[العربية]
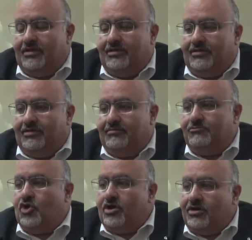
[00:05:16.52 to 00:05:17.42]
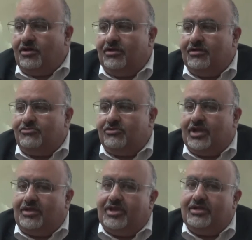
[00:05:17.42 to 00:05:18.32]
آه، مؤخرا
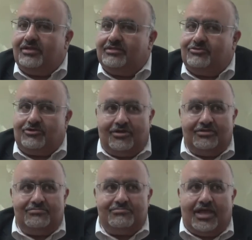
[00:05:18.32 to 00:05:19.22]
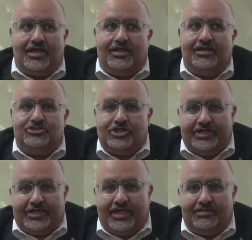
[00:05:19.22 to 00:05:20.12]
كنا عملنا دورات مع
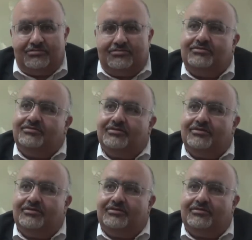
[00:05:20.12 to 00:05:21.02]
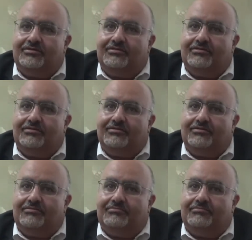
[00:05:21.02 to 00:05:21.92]
شركات
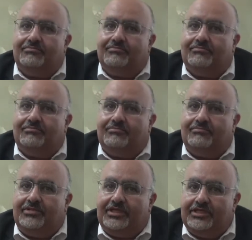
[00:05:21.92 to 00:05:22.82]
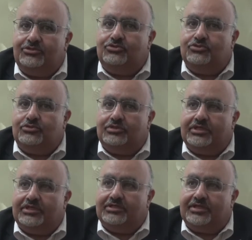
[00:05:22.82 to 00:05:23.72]
آه، بيدوا
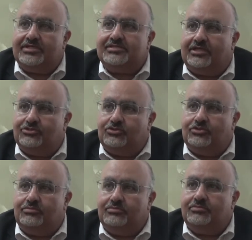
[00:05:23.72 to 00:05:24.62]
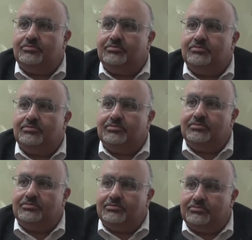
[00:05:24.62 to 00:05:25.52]
للناس عندهم
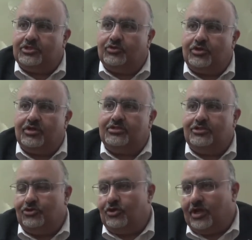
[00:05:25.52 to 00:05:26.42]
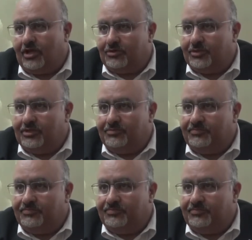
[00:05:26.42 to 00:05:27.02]
دورات للغه العربيه